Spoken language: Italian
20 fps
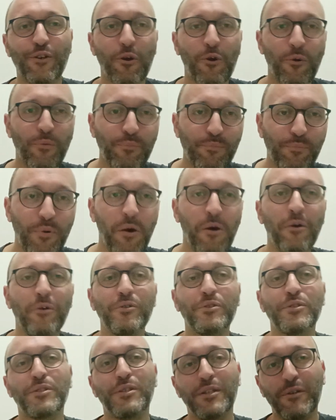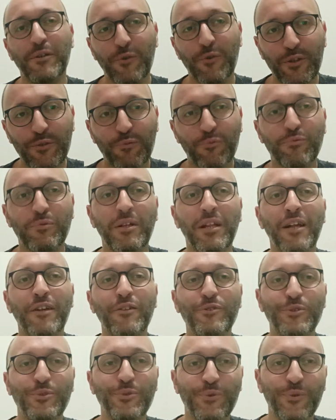con composti, con tutte
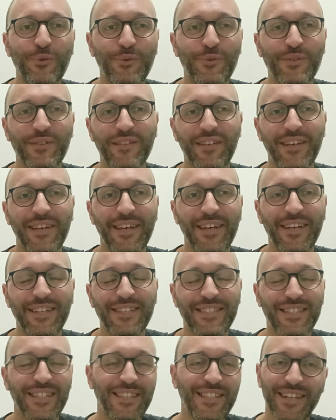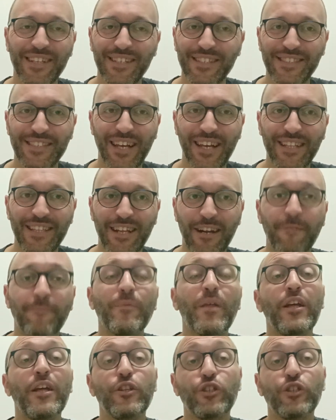le aggiunte, eccetera, eccetera.